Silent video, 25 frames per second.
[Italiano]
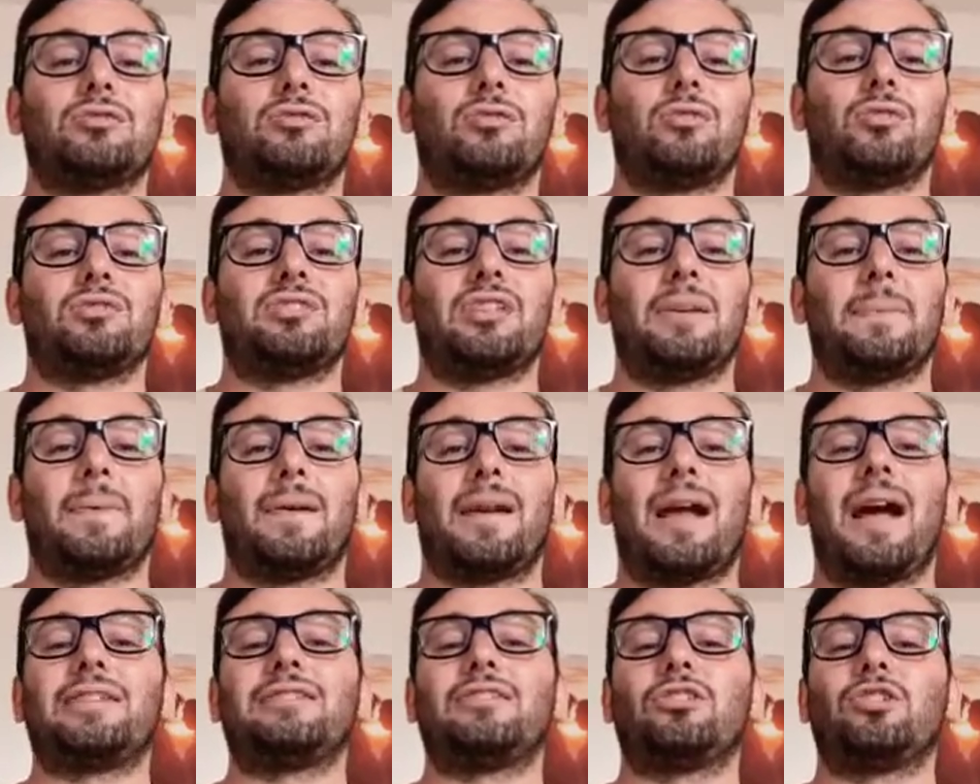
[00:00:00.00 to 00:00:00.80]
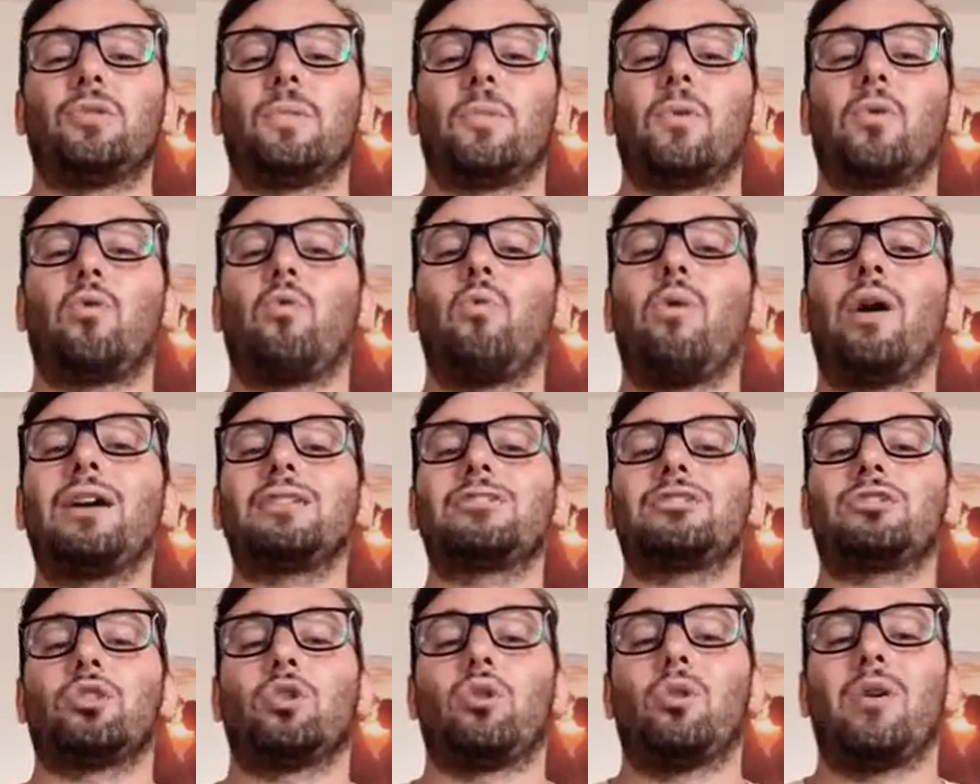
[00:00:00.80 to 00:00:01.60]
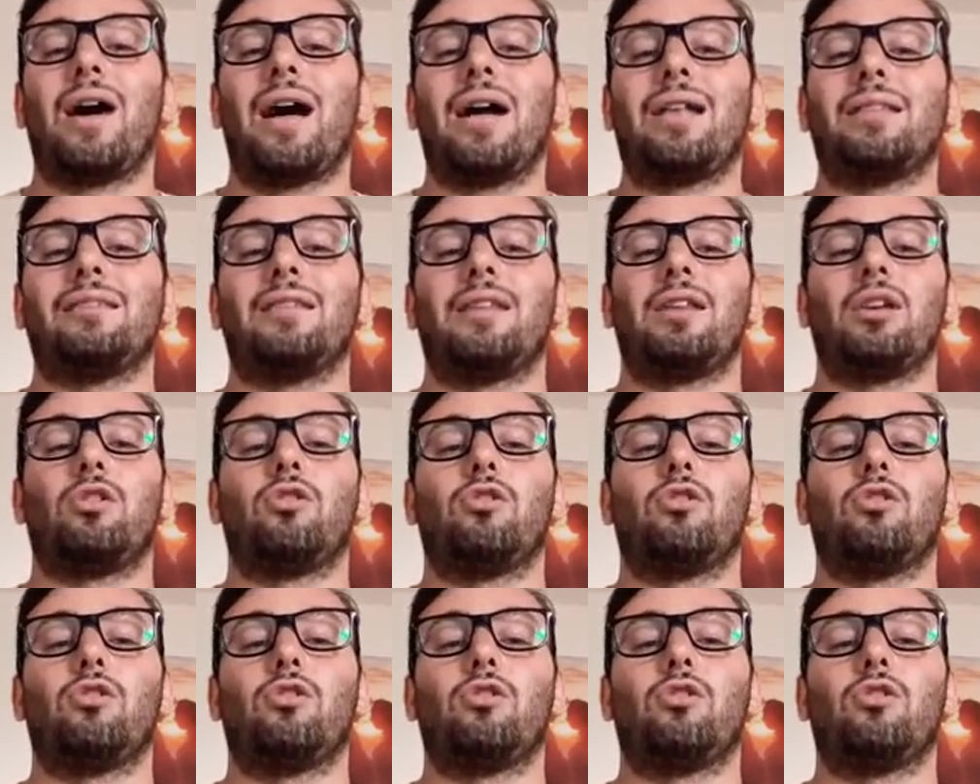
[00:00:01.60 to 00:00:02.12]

sono separate dopo 4 anni